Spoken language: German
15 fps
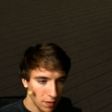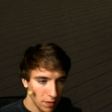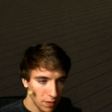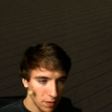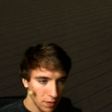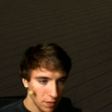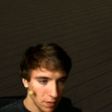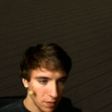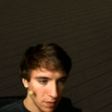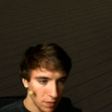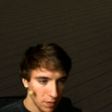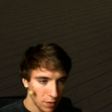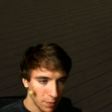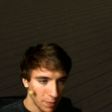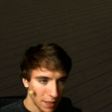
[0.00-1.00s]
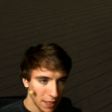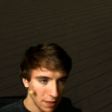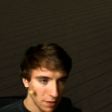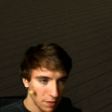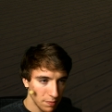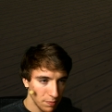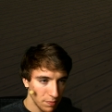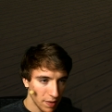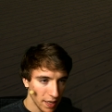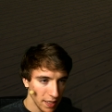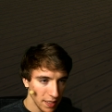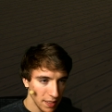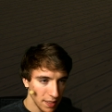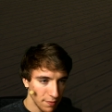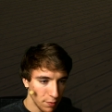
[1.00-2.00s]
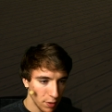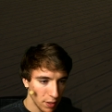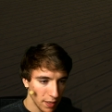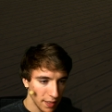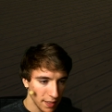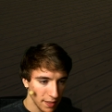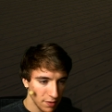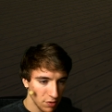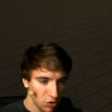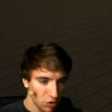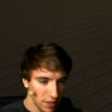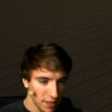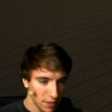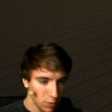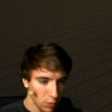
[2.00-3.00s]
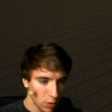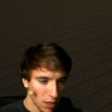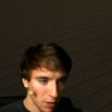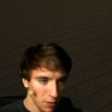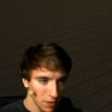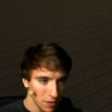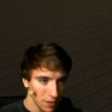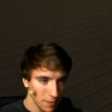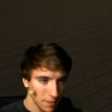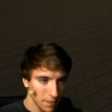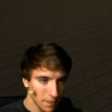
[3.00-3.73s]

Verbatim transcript: Mhm, normale Bereichen hier wirklich, das schießt so raus.